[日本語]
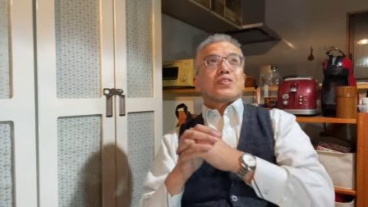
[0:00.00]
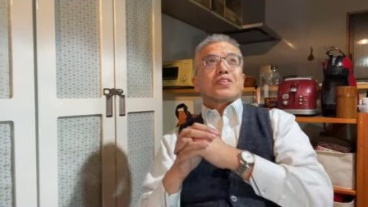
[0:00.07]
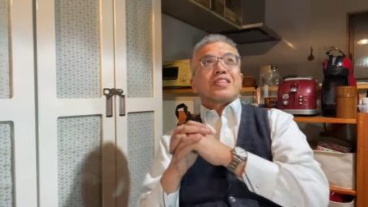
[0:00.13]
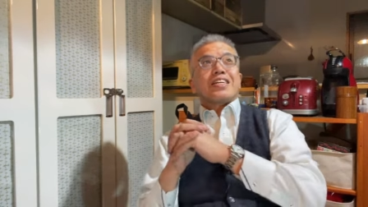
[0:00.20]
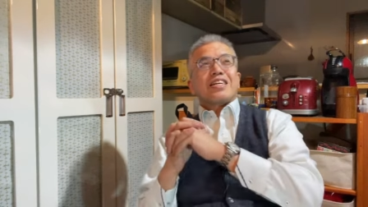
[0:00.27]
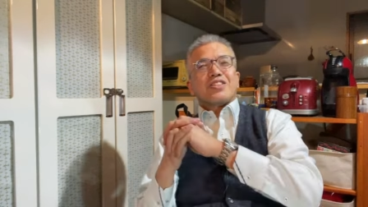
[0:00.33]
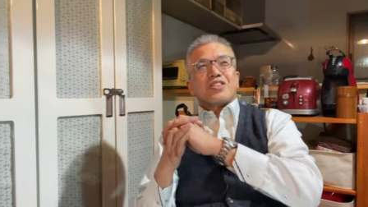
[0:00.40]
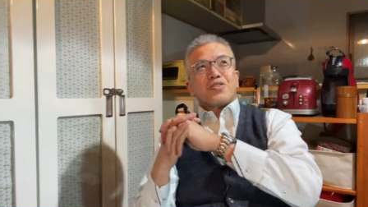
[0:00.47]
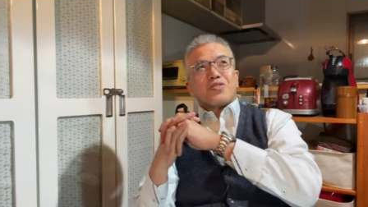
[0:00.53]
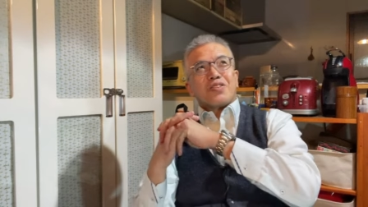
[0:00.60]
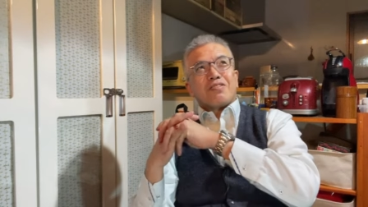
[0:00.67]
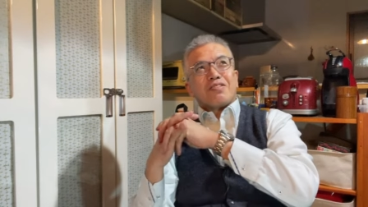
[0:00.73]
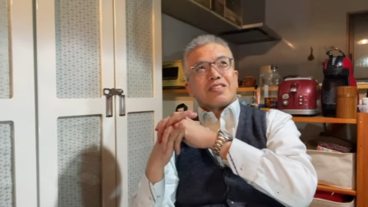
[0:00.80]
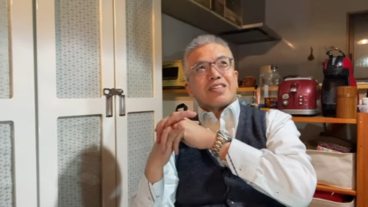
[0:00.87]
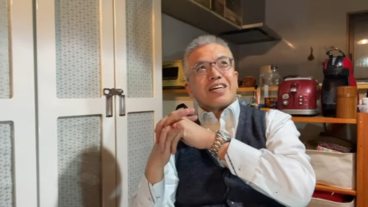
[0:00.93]
りたいと思い
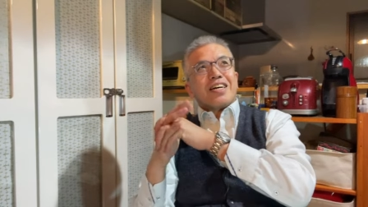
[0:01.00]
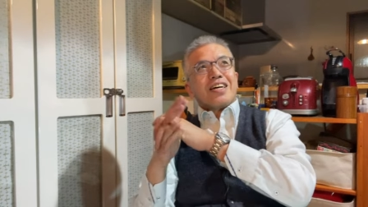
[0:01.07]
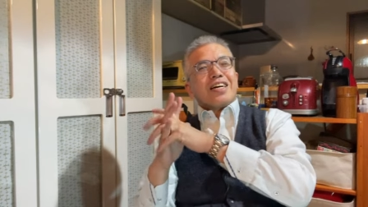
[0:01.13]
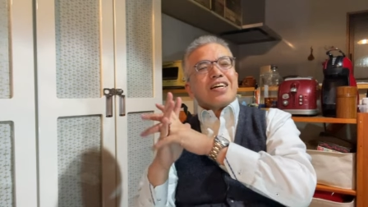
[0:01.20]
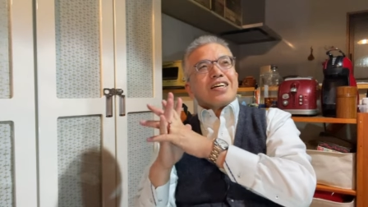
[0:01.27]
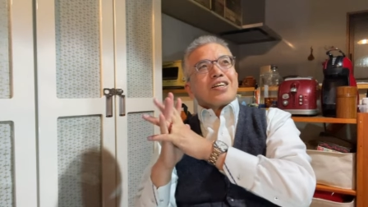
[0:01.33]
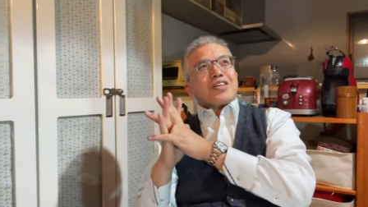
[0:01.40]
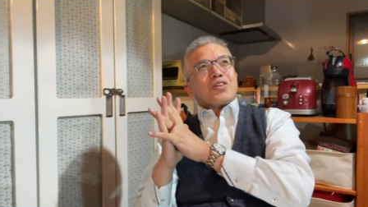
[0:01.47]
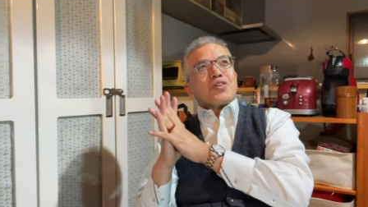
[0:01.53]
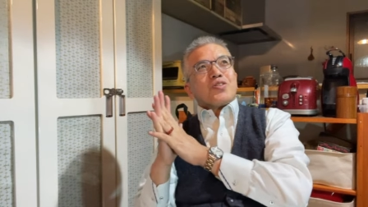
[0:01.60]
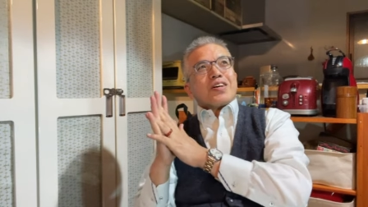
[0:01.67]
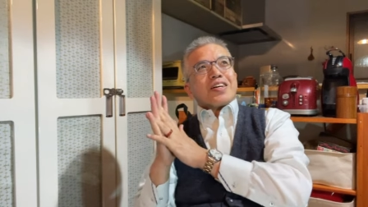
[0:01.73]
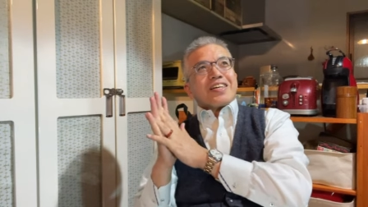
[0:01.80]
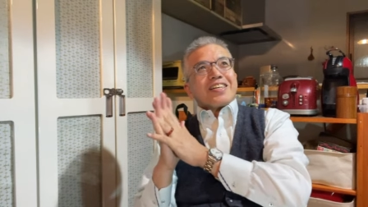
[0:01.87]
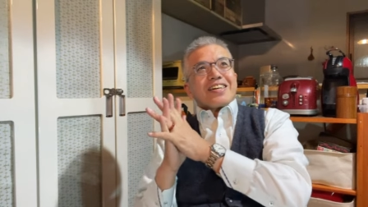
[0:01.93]
ました。今日
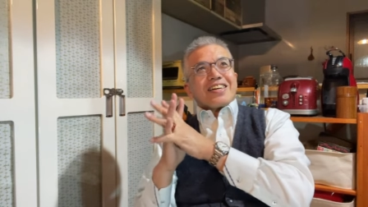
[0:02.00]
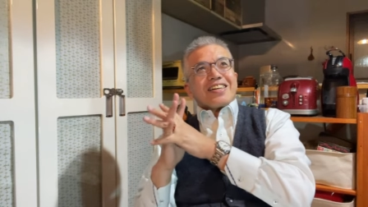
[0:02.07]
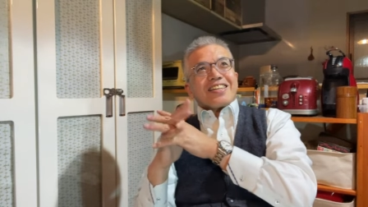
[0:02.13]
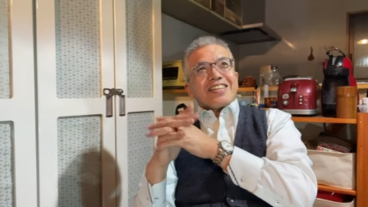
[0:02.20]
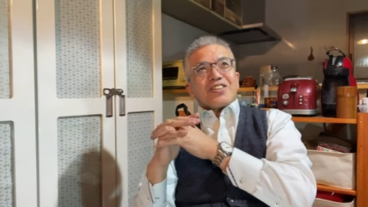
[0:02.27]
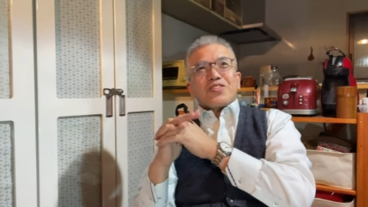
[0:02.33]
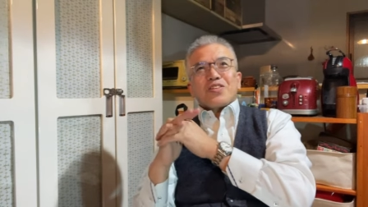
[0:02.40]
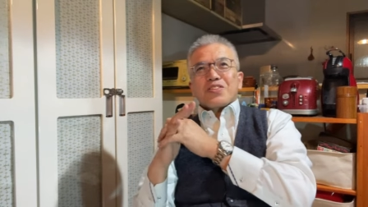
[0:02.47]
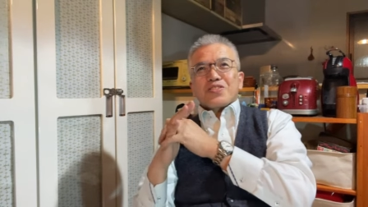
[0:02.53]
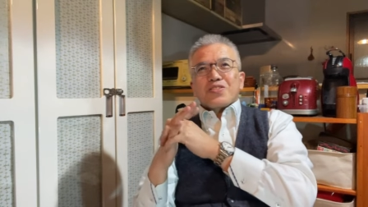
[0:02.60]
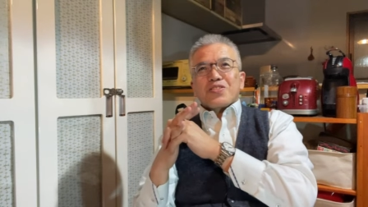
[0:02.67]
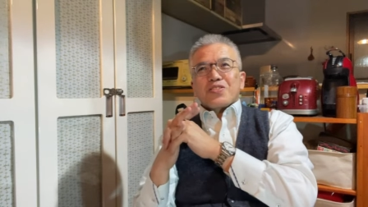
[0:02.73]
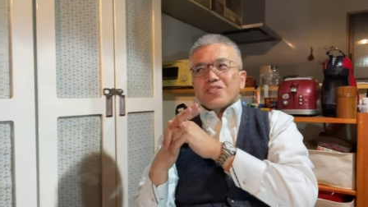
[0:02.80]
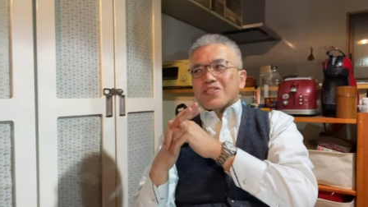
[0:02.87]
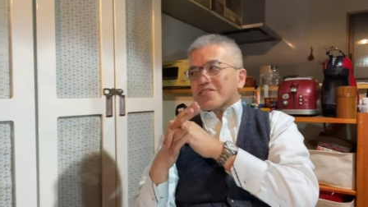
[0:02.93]
はねだからね動画
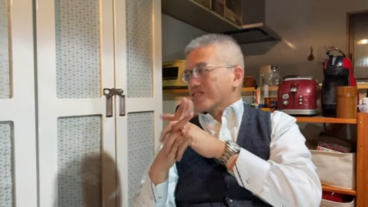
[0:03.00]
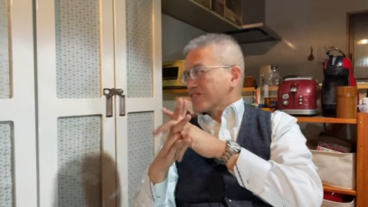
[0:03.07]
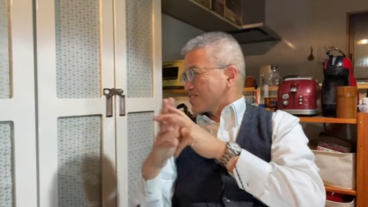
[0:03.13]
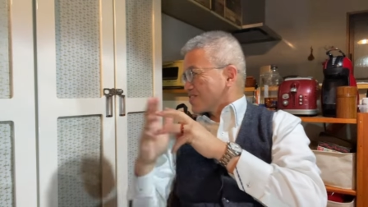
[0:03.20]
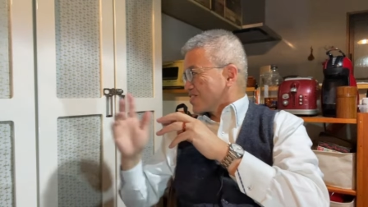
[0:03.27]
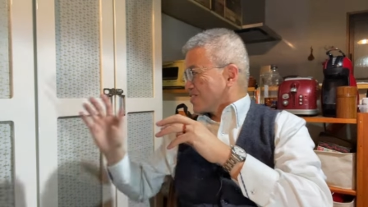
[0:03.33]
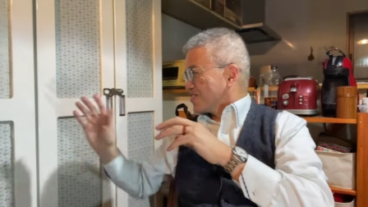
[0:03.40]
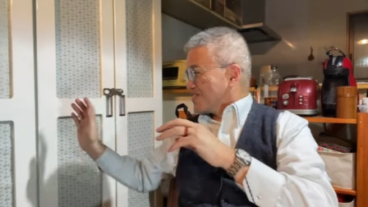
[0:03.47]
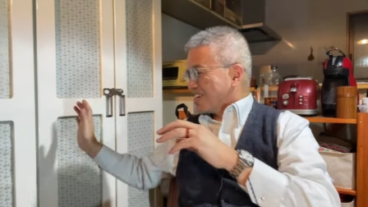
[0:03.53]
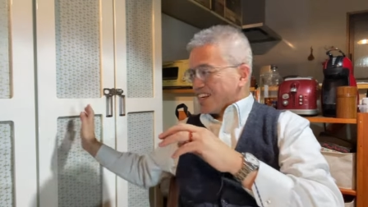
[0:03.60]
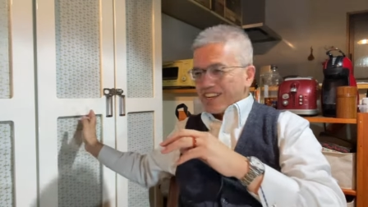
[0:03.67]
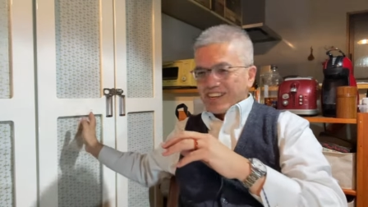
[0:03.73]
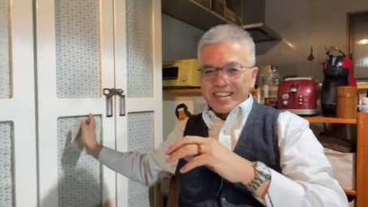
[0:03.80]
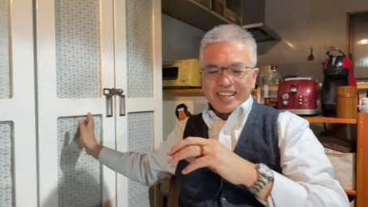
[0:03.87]
作る前